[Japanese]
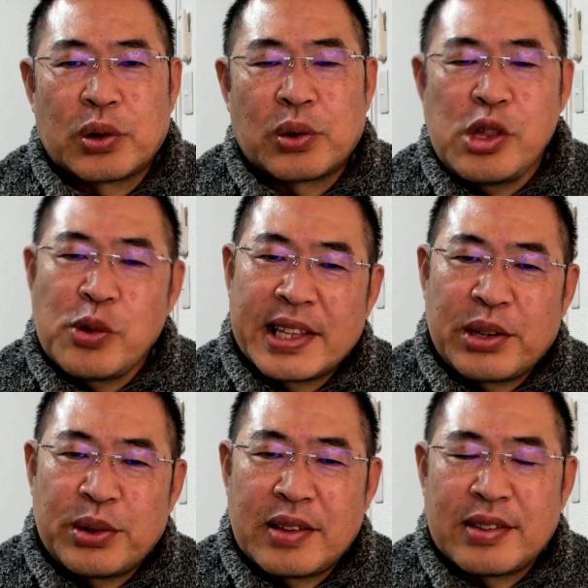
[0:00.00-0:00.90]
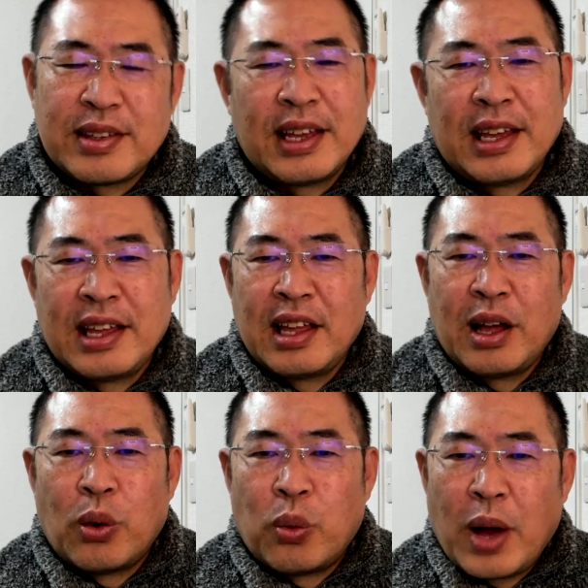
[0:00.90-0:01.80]
こんにちは、金黒です。
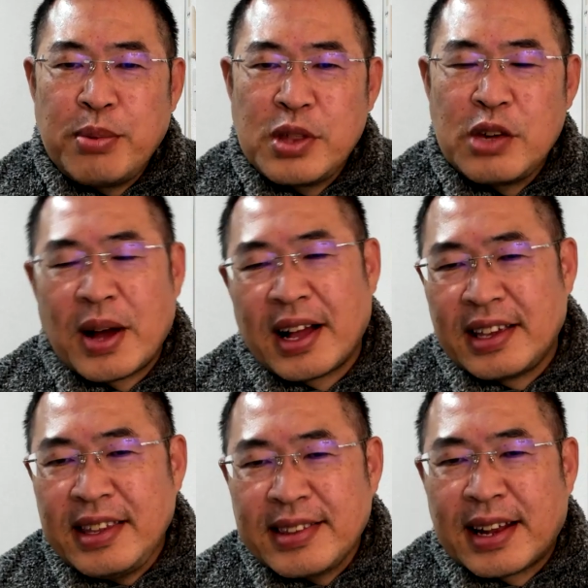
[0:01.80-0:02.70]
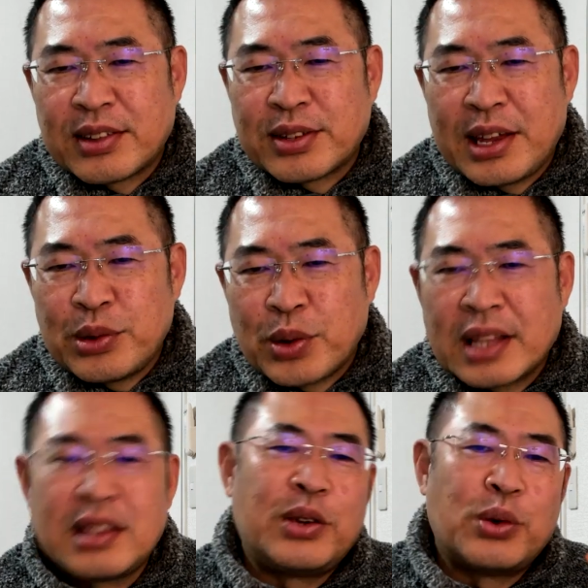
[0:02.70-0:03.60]
5G はいつから使えるの
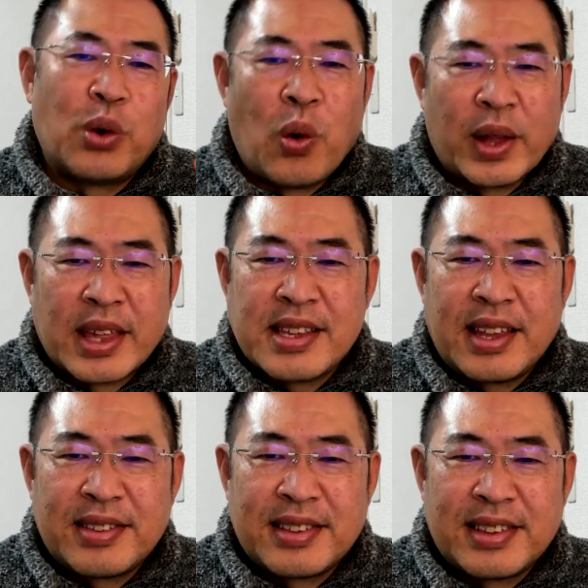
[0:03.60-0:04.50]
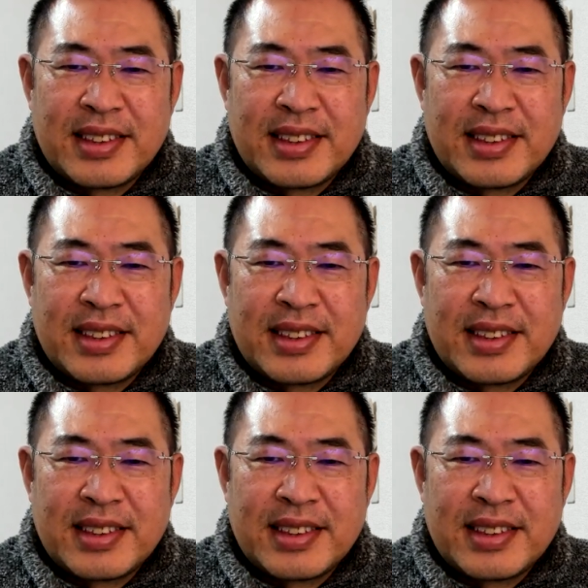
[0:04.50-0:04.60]
かっていうお話です。